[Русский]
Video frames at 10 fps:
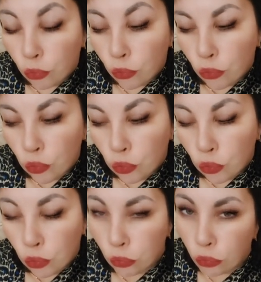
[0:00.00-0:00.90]
Стимула
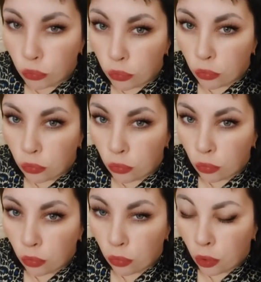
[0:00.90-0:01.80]
не было, айфона уже
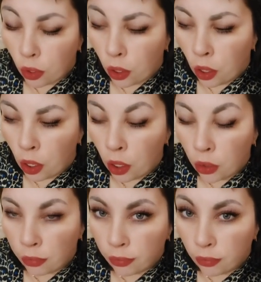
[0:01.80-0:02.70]
тогда еще не
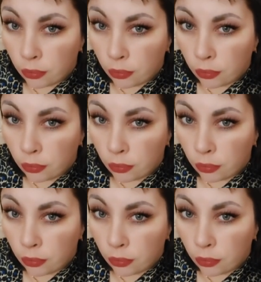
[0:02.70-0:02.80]
изобрели.